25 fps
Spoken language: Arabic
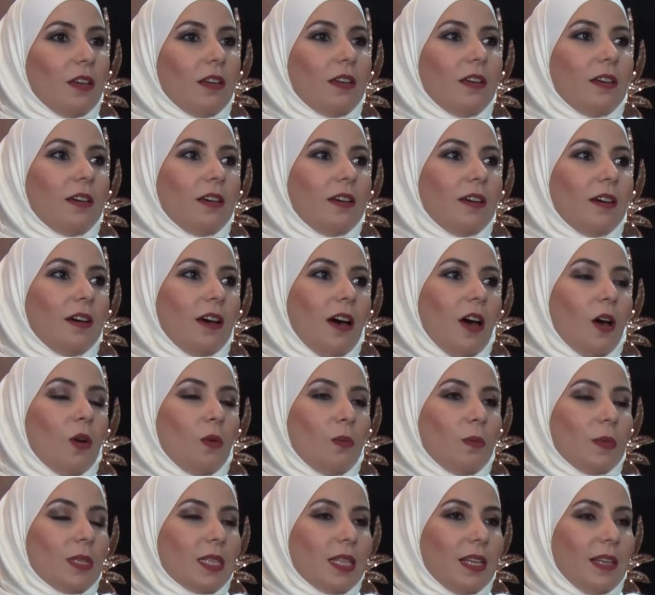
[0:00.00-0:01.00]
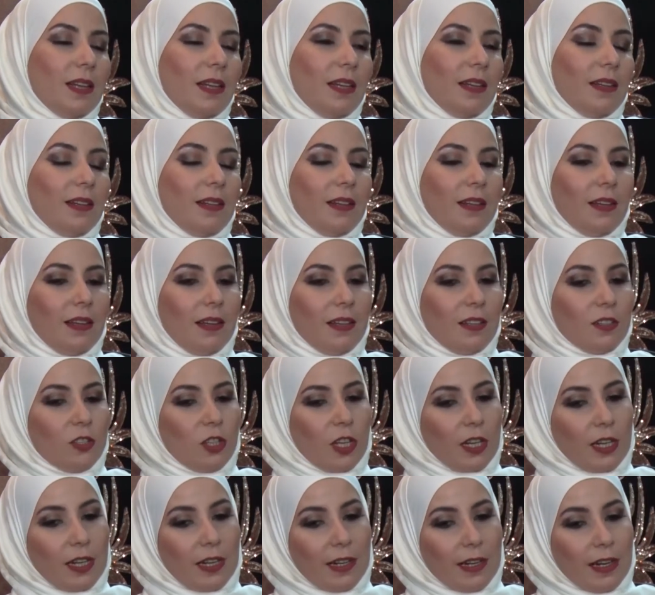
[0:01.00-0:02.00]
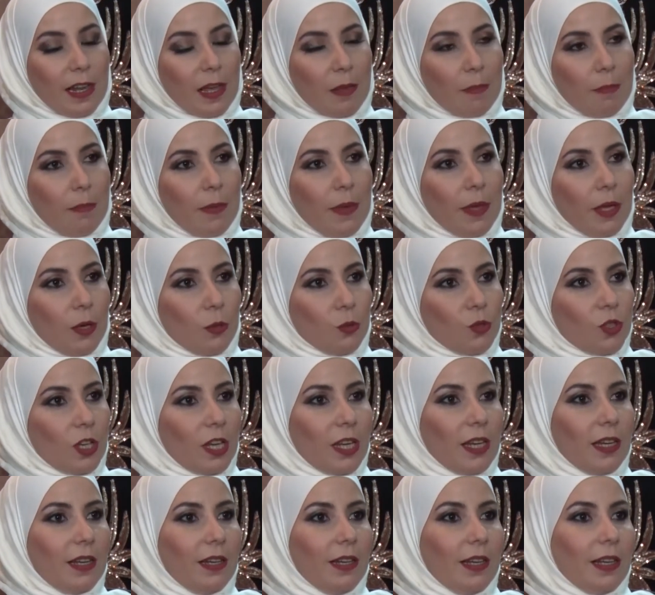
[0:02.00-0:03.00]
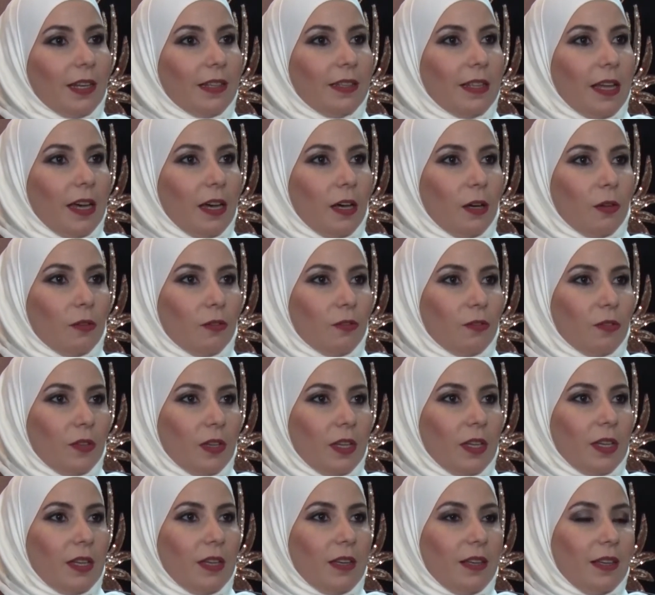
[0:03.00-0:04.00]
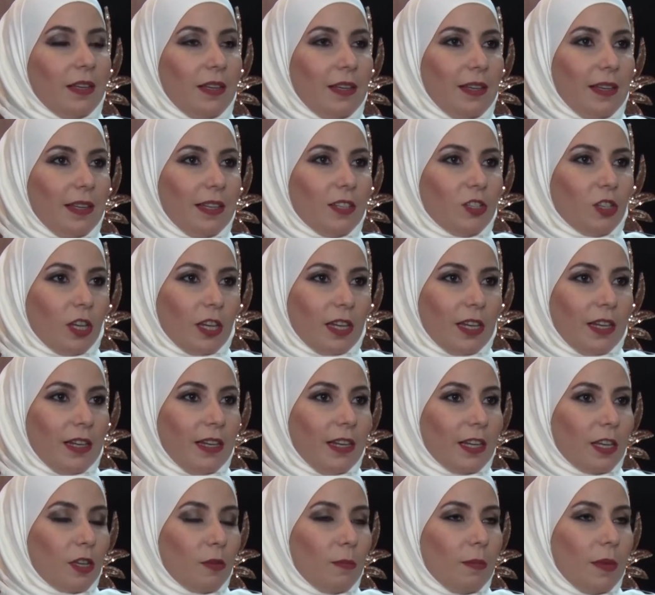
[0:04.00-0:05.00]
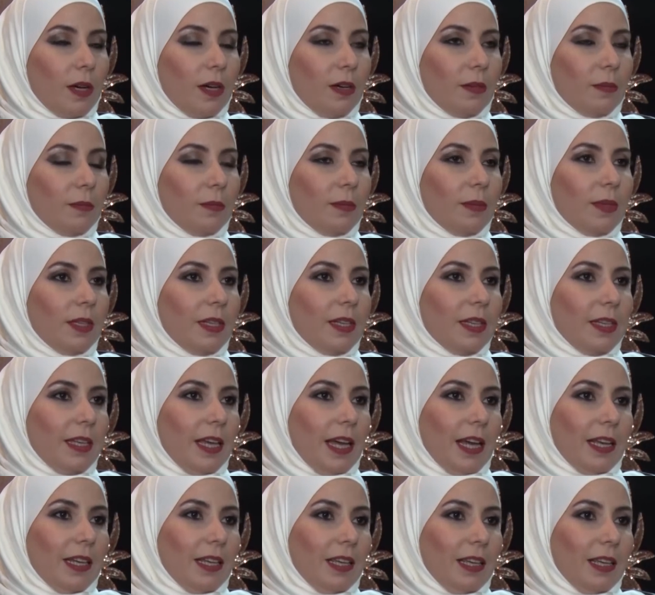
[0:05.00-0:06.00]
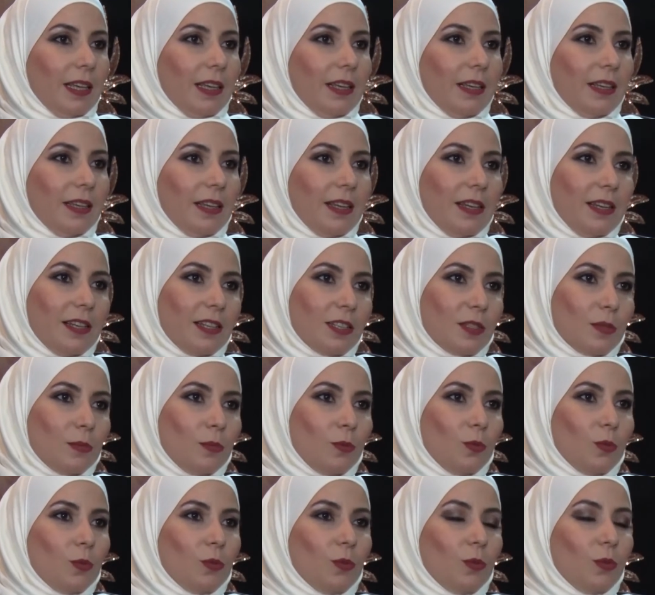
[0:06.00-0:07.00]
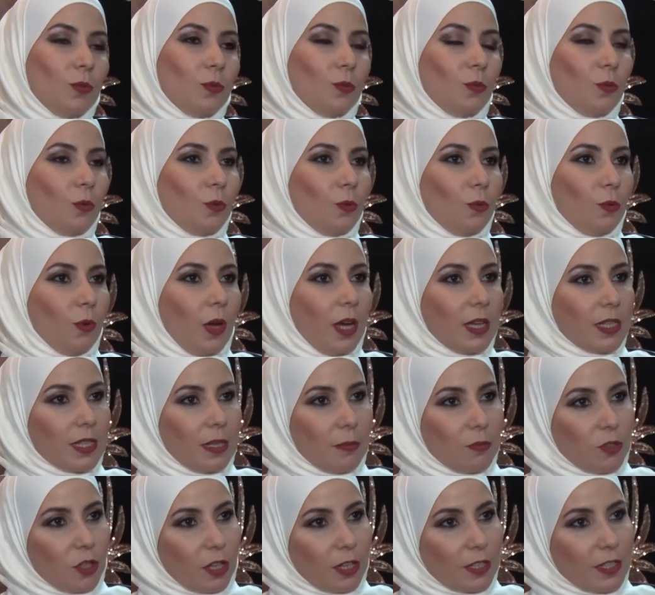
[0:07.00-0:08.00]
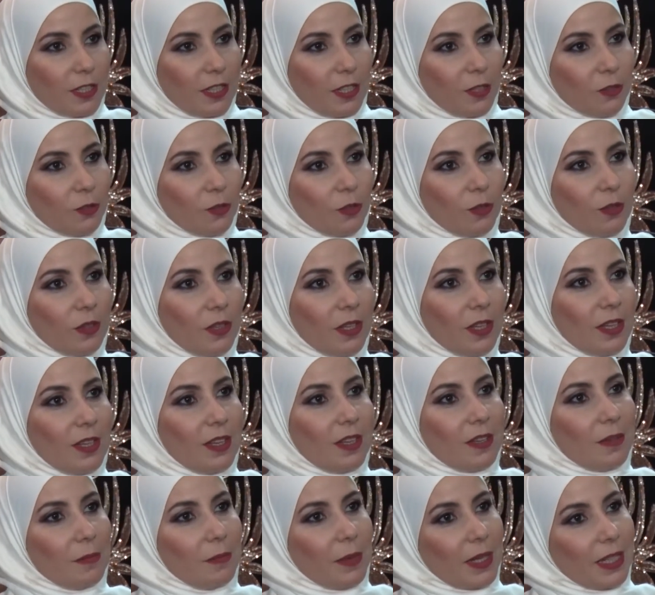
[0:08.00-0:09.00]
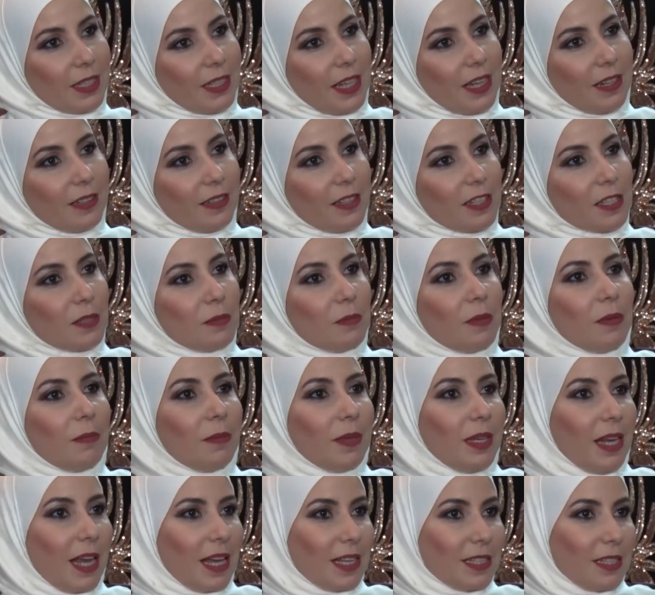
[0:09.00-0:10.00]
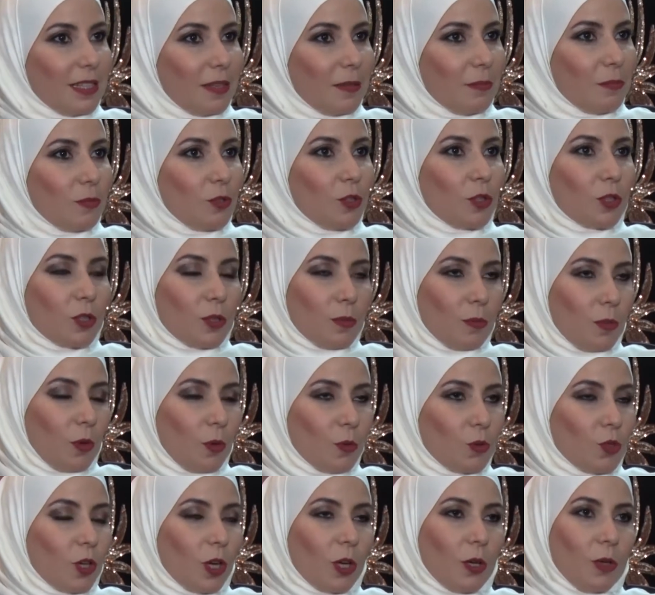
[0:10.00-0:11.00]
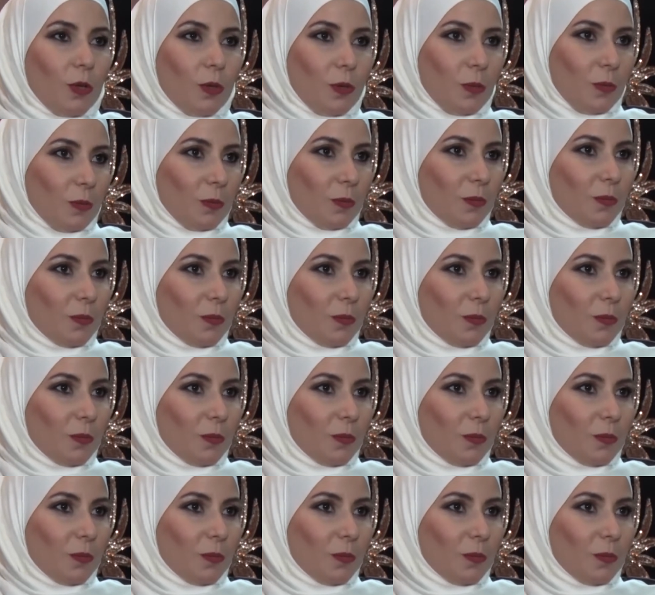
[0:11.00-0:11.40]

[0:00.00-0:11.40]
آه، او مثلا شكل القبه وشكل الكتاف آه، شكل الكمام يعني كل زبون وحسب شخصيته بختار تصميم يناسب جسمه وشكله